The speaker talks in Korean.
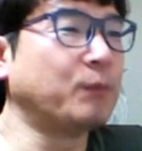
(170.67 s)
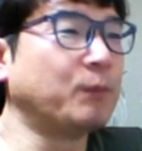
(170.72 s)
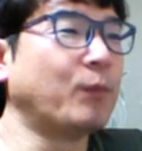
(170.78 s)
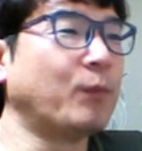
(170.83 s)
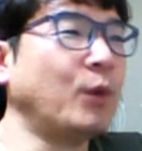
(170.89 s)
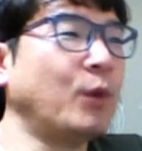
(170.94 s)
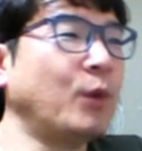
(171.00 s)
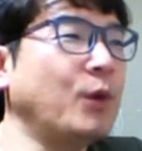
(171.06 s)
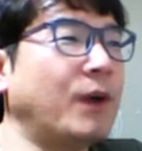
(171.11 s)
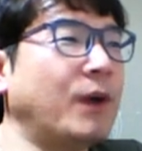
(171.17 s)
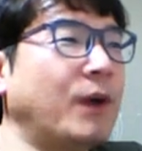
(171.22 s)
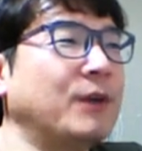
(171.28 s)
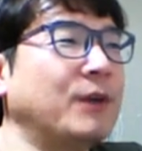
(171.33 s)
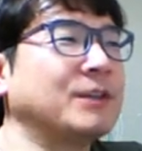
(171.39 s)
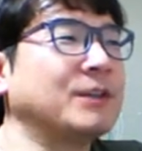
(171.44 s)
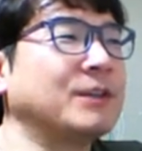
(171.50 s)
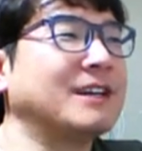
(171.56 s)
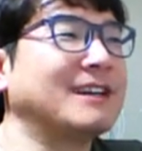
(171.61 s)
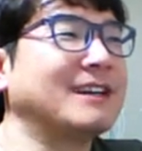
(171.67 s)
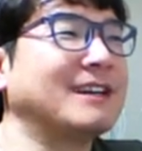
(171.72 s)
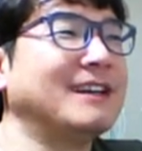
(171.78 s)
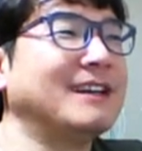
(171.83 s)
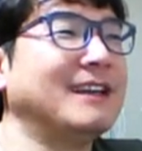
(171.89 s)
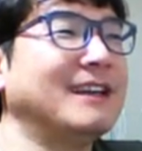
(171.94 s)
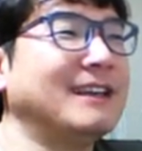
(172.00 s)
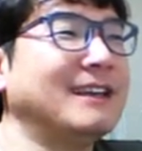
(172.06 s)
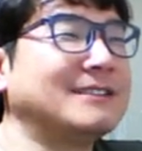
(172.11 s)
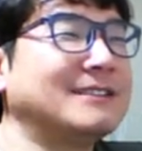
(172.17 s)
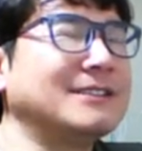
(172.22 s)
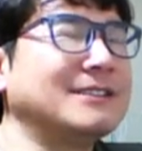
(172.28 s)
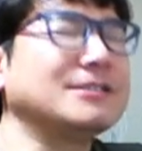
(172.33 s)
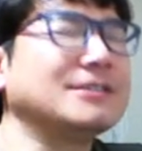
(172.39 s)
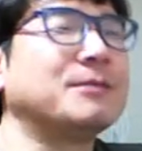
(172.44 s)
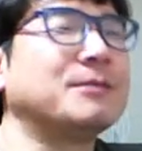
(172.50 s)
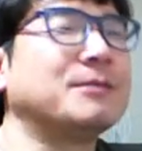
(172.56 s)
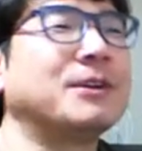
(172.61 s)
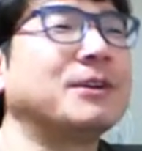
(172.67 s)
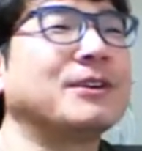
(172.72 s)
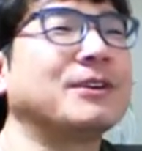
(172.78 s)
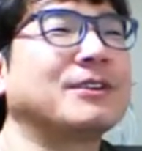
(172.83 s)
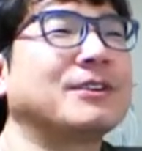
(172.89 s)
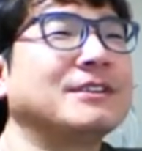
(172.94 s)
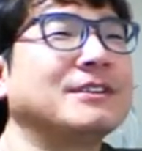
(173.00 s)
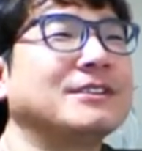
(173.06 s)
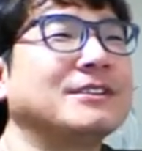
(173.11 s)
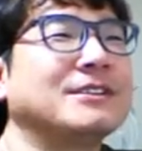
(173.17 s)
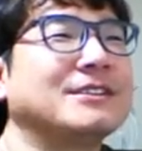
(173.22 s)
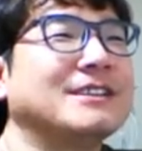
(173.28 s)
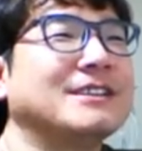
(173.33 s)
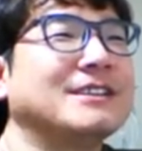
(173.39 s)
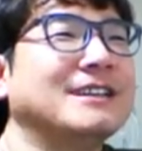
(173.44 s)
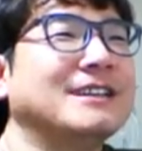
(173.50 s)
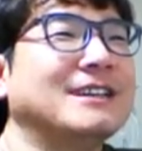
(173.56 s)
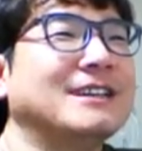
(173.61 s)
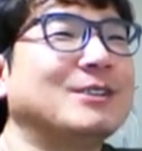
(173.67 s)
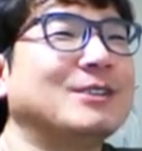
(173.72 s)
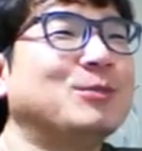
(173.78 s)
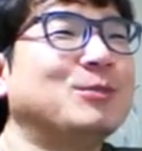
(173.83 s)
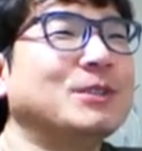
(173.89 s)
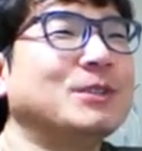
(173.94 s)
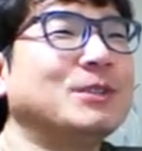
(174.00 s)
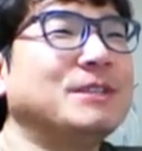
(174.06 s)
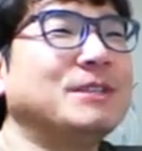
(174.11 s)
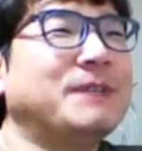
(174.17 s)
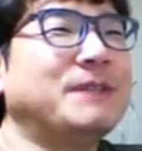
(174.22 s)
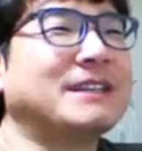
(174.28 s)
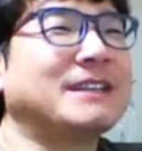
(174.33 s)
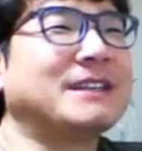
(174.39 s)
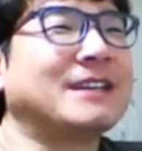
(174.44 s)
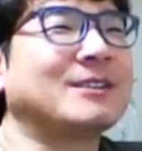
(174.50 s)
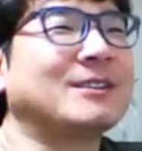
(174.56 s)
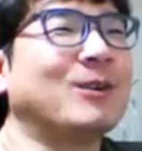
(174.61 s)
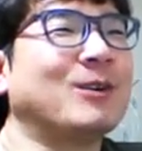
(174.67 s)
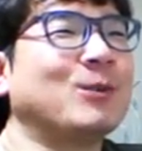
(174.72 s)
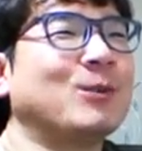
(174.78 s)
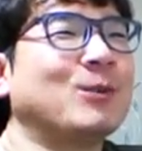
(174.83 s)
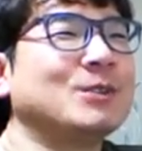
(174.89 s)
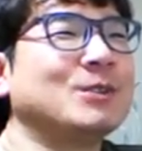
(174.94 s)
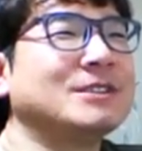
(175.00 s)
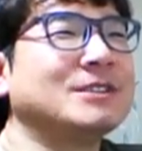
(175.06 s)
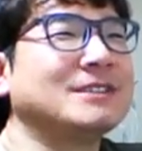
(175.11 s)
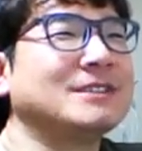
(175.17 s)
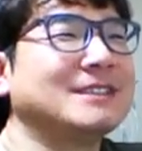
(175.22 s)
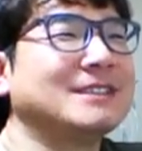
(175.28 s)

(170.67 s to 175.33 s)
몰려와요 그냥, 그냥 쓰러져 버려요 그래서 두번 실패했다는 거 오늘은